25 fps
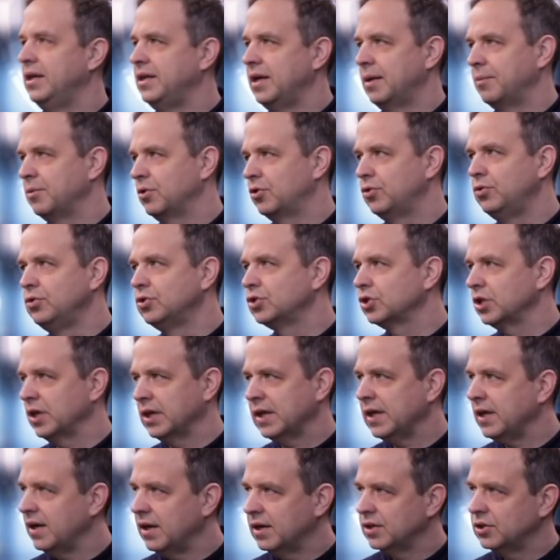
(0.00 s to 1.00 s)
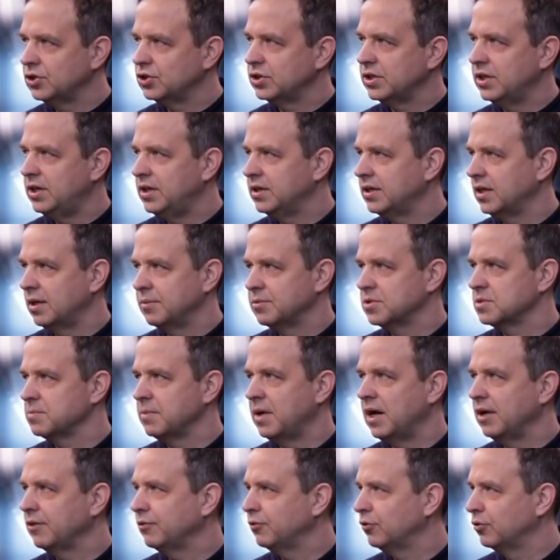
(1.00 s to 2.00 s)
Die haben Kühlschränke hergestellt, haben
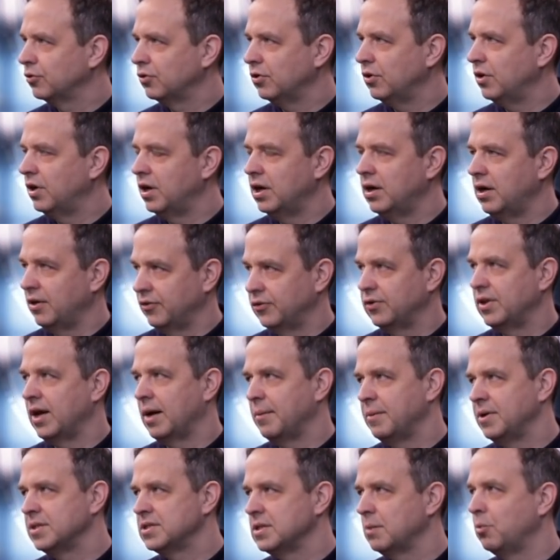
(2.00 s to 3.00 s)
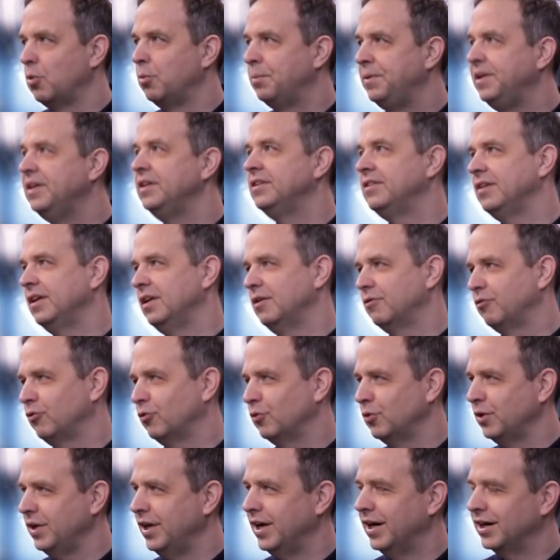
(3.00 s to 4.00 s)
Smartphone, äh, also damals ja
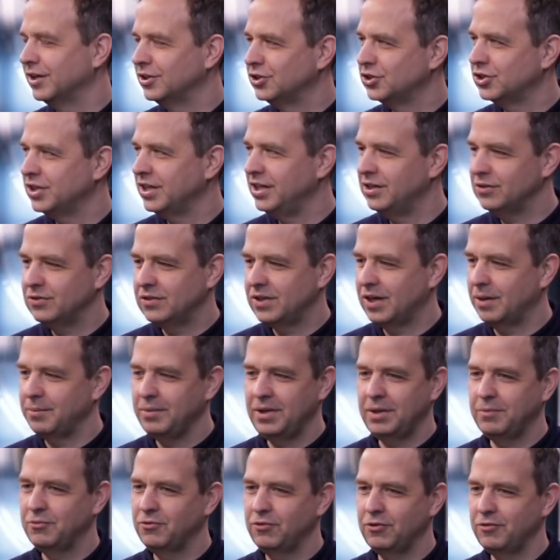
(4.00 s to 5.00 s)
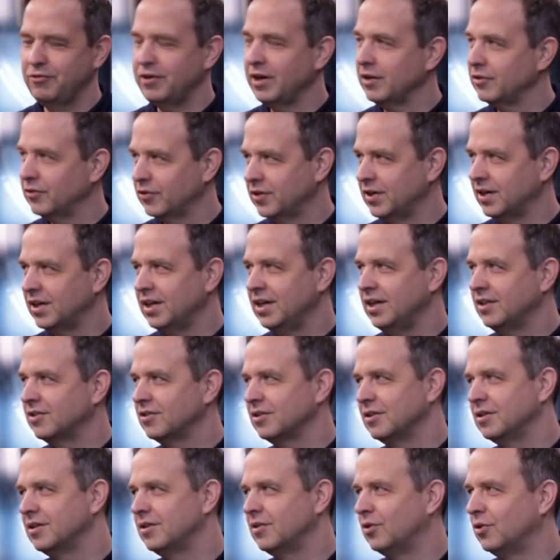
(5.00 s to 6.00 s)
Mobiltelefone hergestellt und haben eben
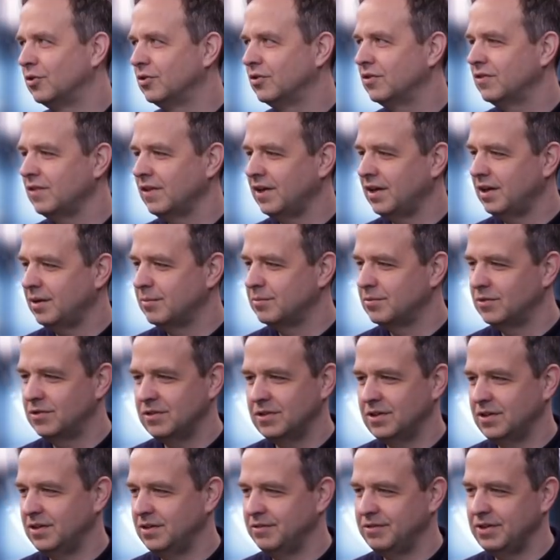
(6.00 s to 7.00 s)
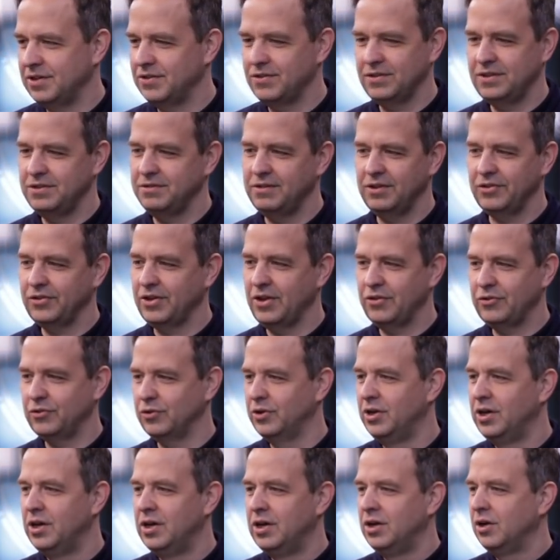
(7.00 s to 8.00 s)
Faxgeräte und eben, äh, weiß nicht was, also